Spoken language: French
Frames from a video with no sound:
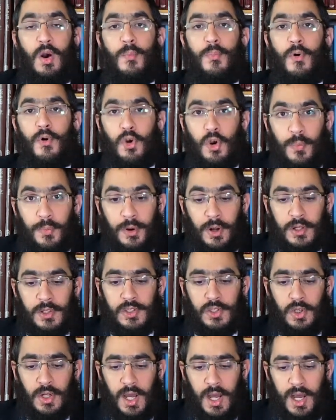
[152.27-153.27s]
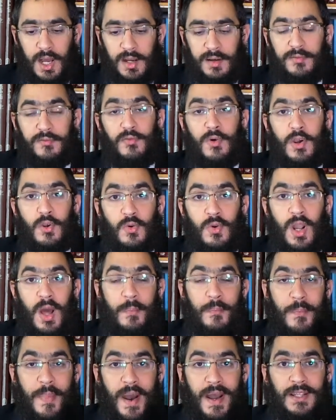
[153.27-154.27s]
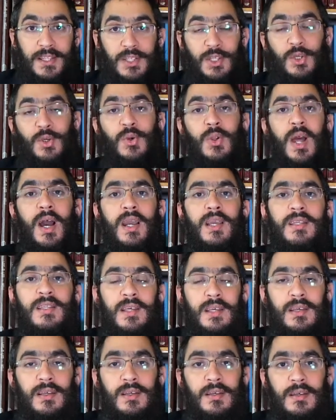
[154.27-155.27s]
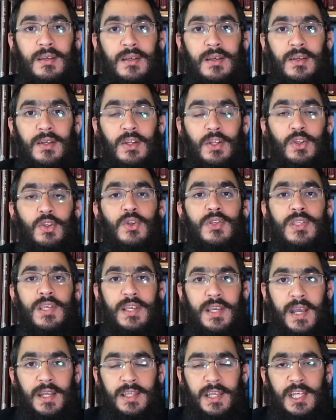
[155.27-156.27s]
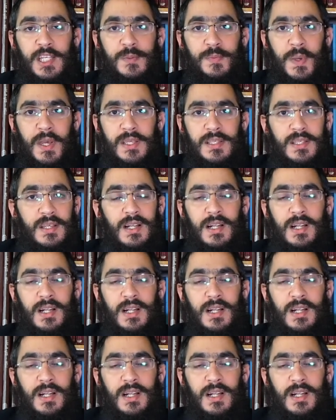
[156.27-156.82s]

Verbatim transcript: Pour comprendre cela, voyons la particularité de ces quatre espèces.